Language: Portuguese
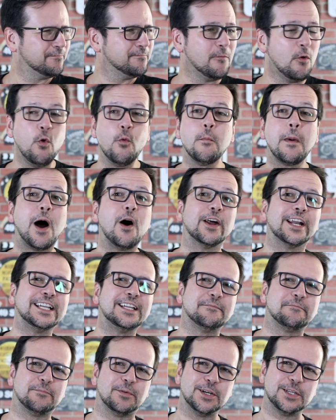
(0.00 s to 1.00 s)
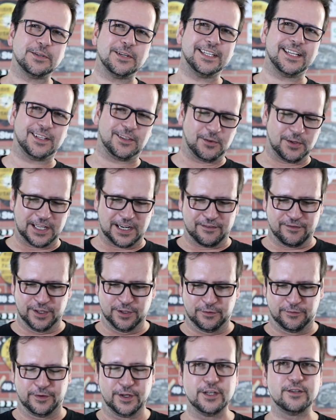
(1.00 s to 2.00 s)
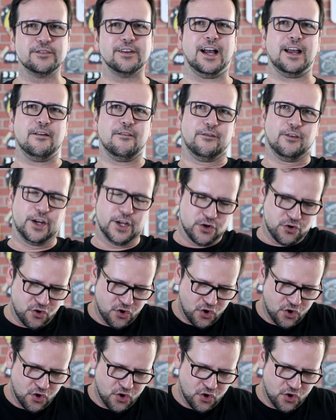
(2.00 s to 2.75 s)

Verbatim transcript: uma hora depois eu ainda tô gravando o vídeo, aí eu vou e